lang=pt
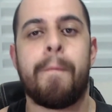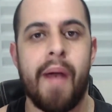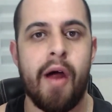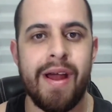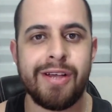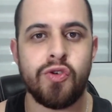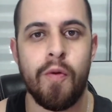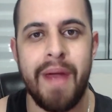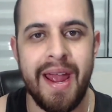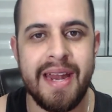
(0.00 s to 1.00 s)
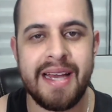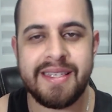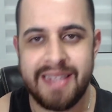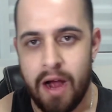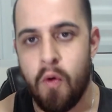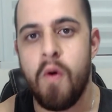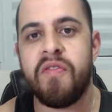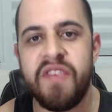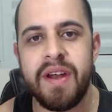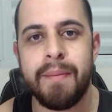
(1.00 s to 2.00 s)
para WrestleMania está
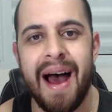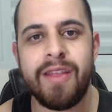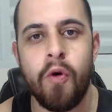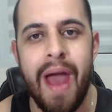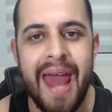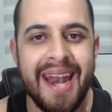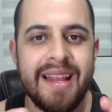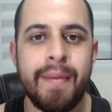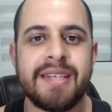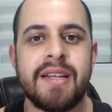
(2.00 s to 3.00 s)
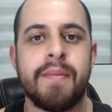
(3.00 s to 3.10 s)
confirmado é nada mais nada